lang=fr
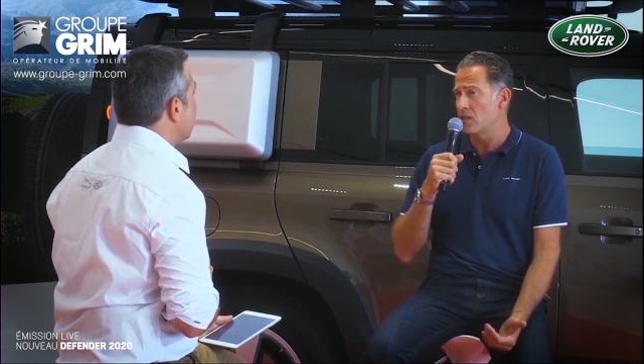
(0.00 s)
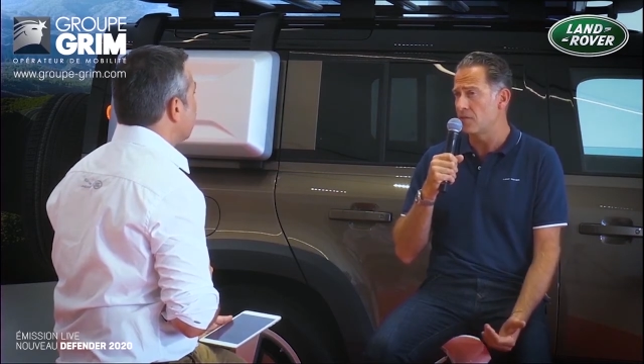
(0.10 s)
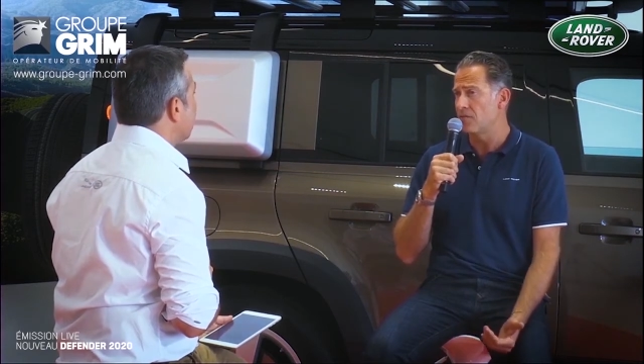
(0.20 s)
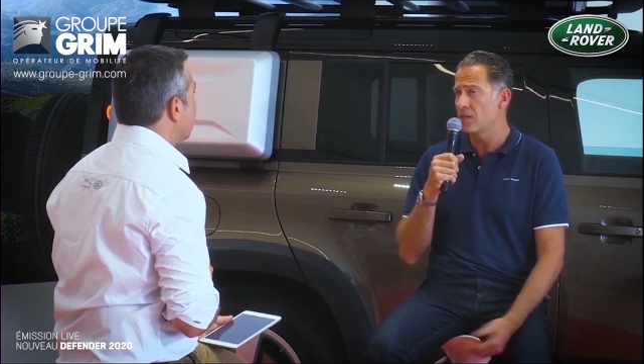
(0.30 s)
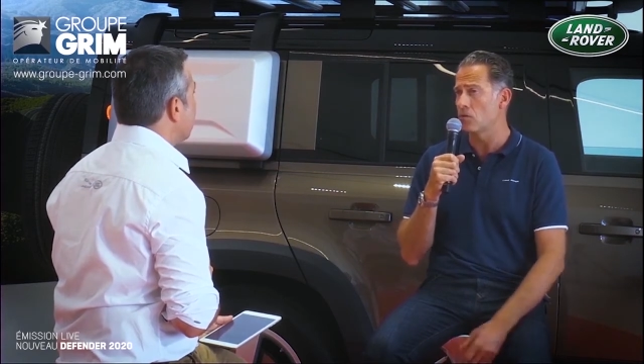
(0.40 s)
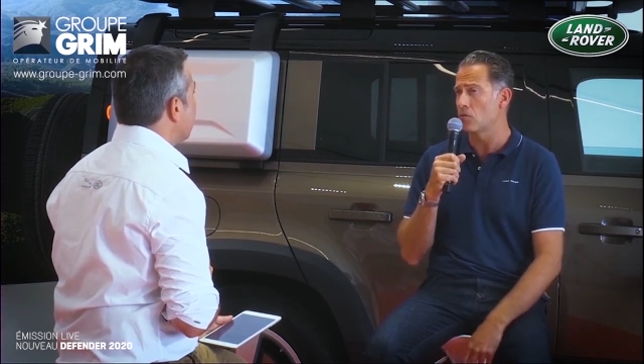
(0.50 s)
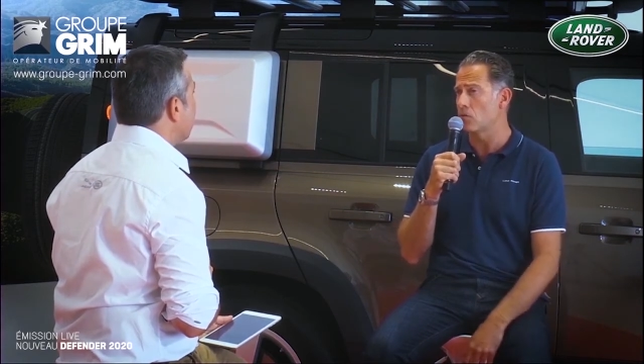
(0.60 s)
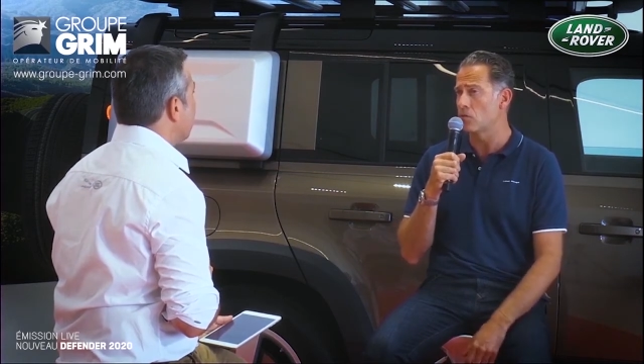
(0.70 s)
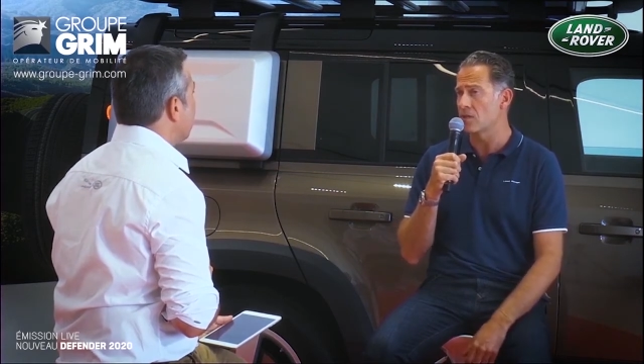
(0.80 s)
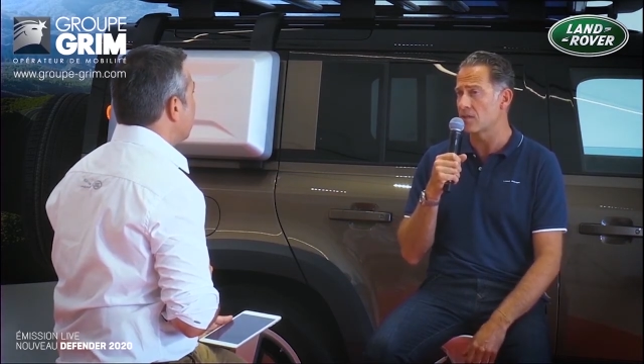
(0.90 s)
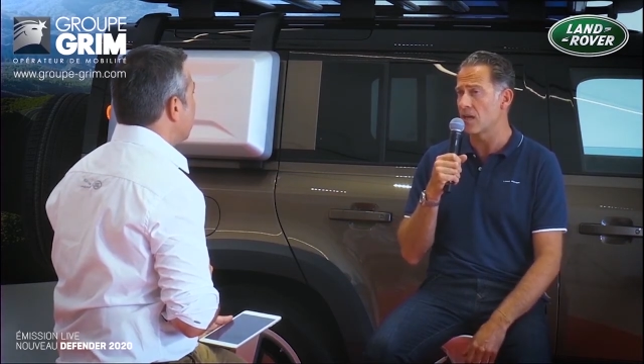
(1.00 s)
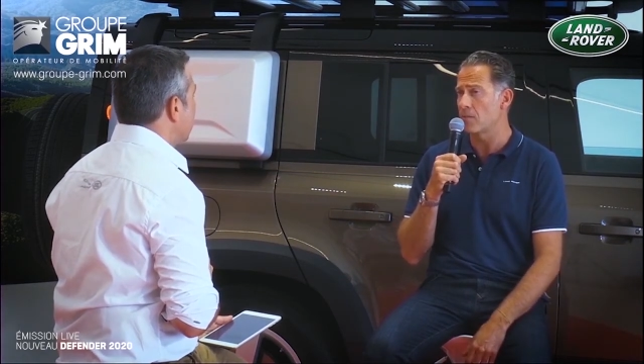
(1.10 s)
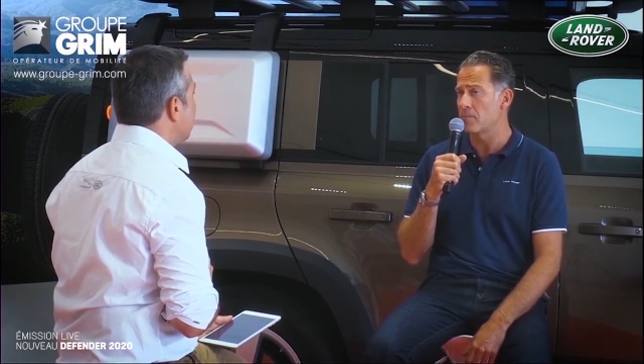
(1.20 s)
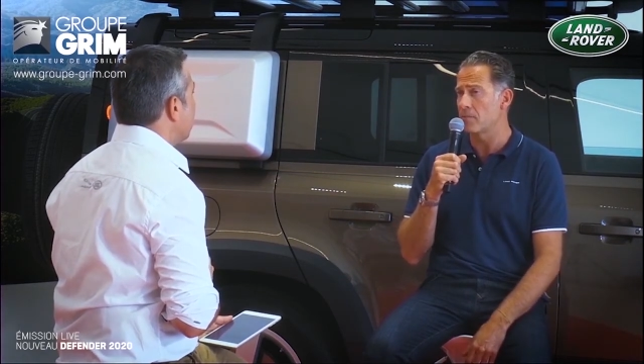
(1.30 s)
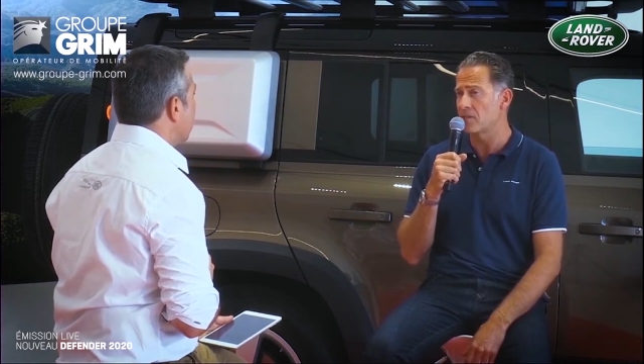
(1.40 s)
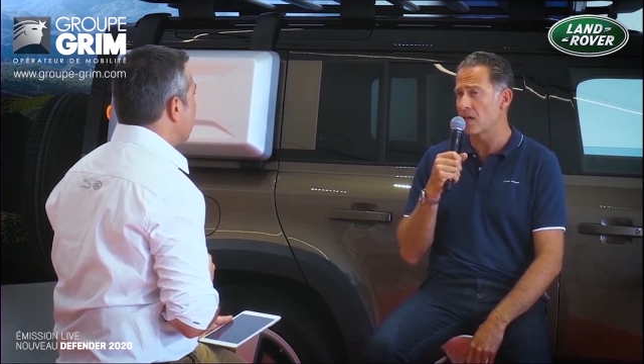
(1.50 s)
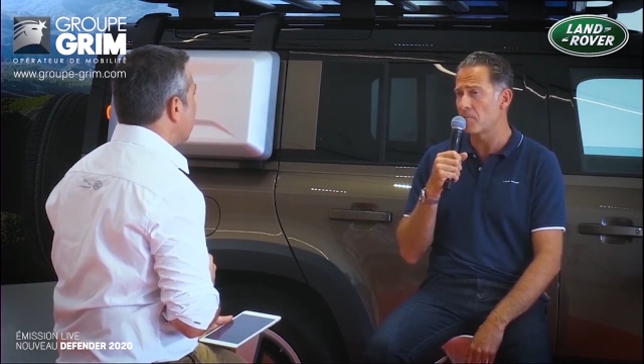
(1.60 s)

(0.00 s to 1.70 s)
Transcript: qui fait que ça, ça,